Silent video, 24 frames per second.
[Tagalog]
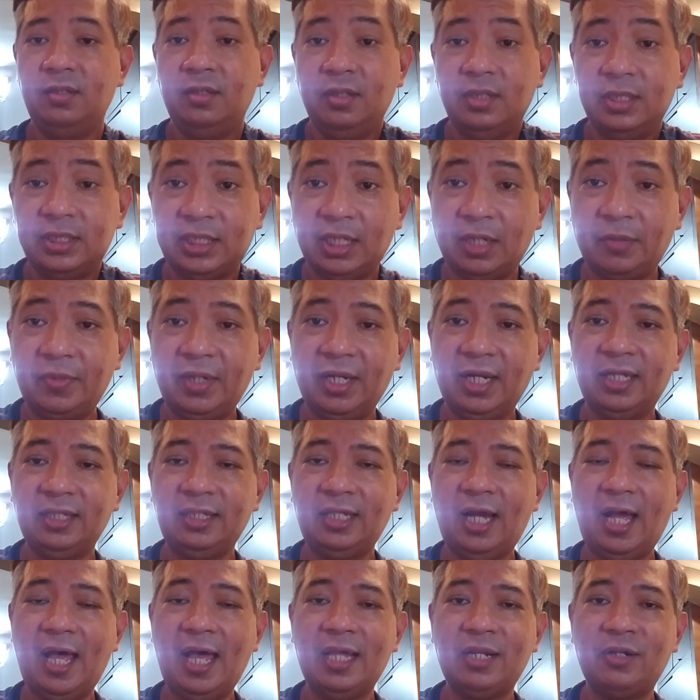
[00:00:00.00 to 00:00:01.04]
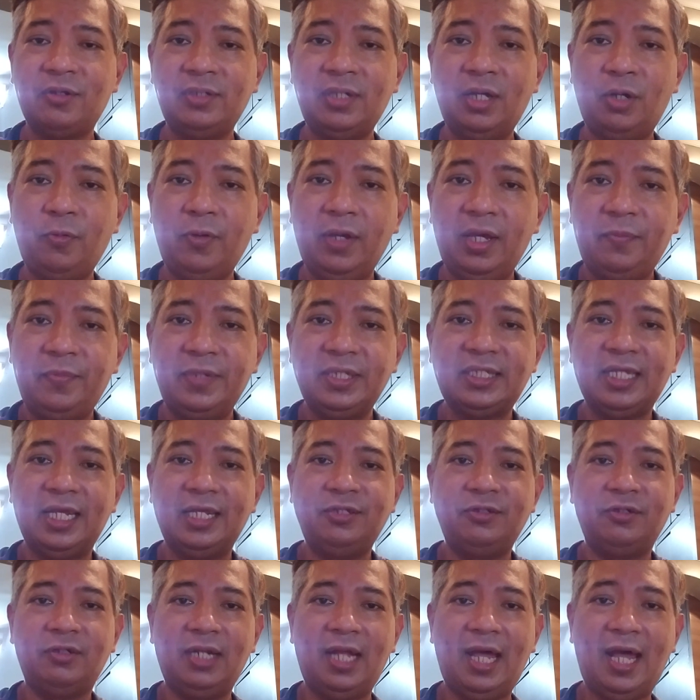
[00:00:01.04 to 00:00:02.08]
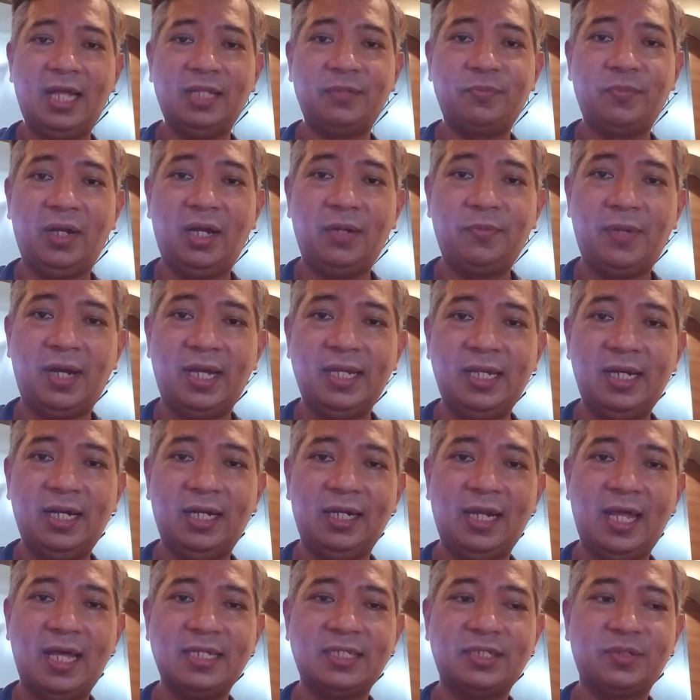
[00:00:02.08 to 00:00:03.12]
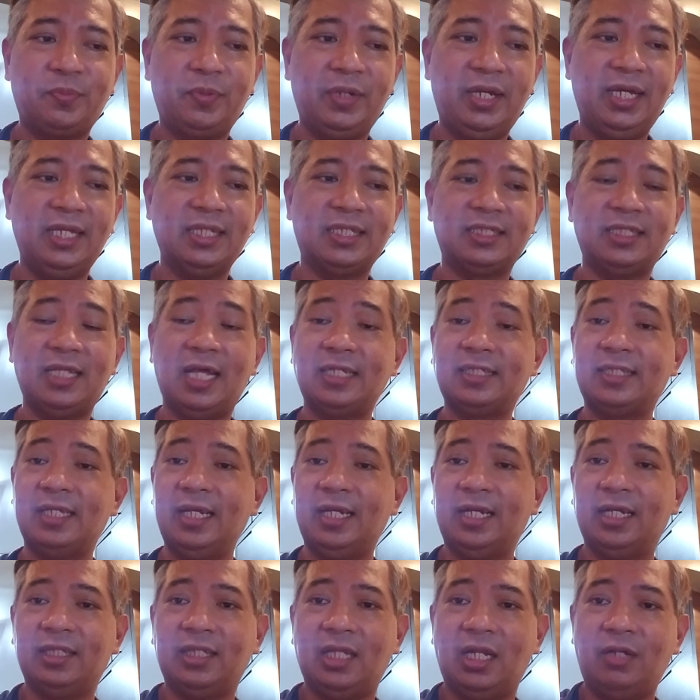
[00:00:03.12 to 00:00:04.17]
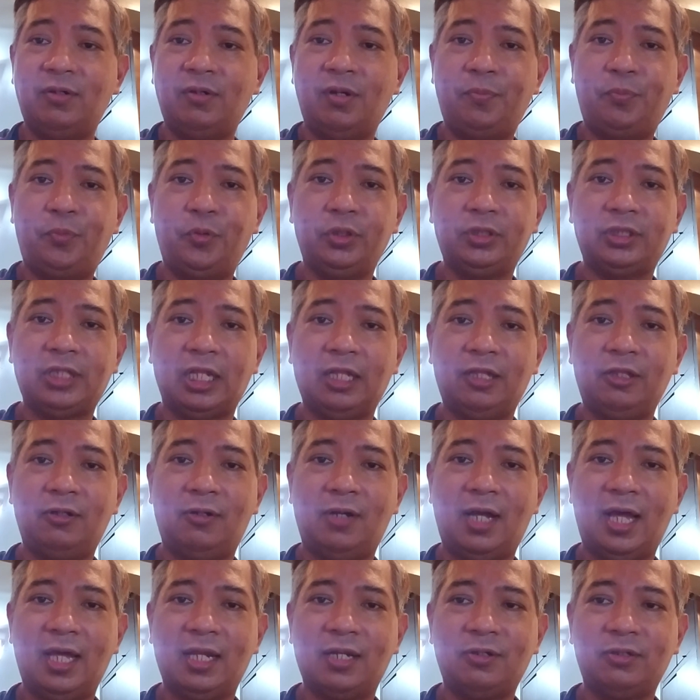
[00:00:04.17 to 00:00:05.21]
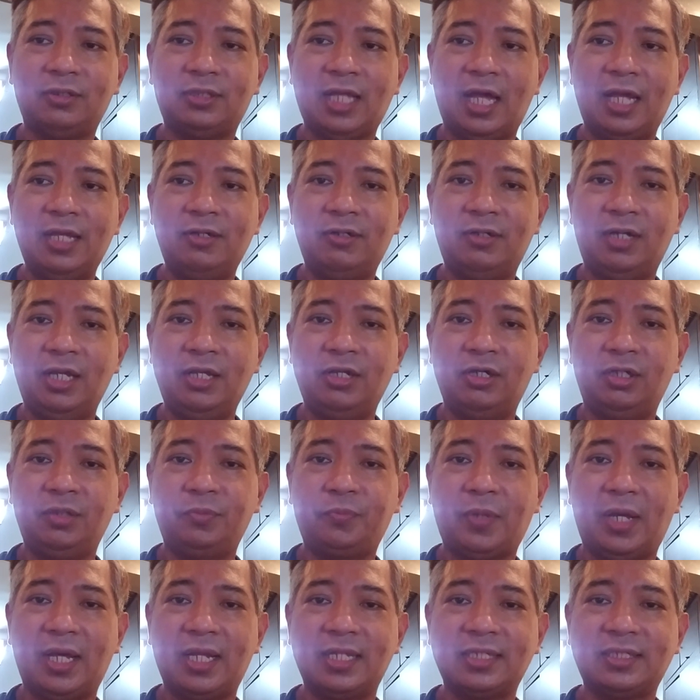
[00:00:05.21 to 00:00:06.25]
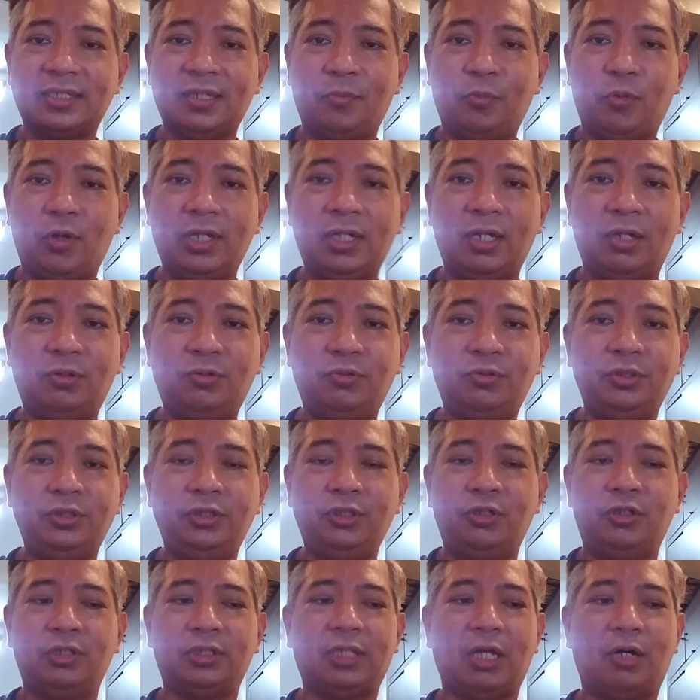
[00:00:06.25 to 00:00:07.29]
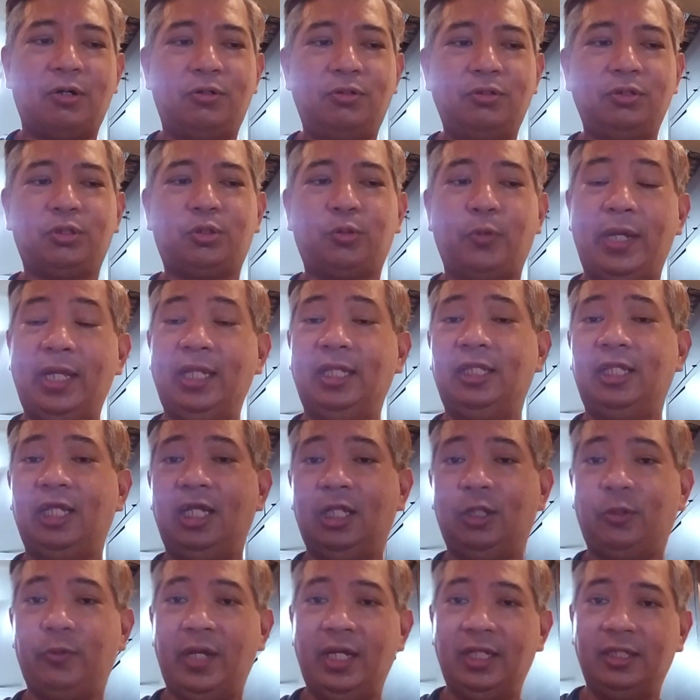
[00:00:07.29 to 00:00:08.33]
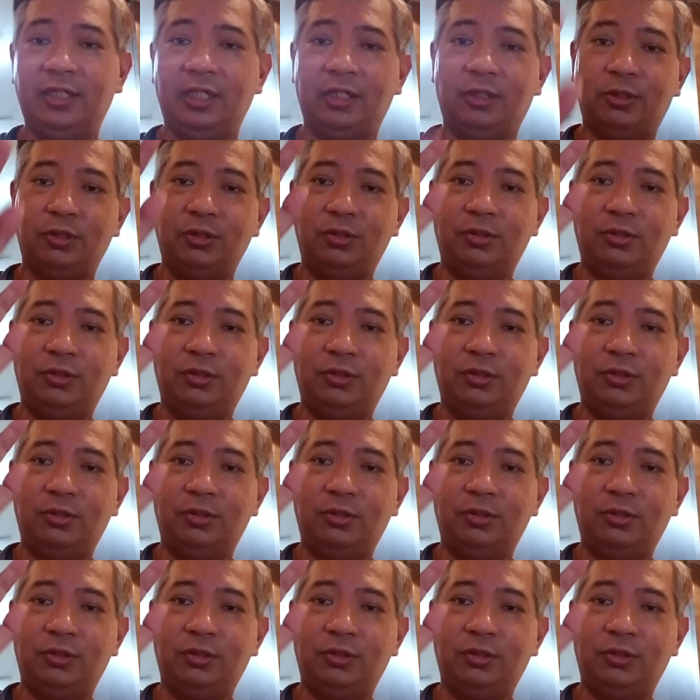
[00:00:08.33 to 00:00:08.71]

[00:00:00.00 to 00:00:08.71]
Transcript: Isang magandang araw ng Webe sa inyong lahat mga bayang classmates. Nasa ikadalawaputatlong araw tayo ngayon para sa buwan ng Hunyo taong 2022.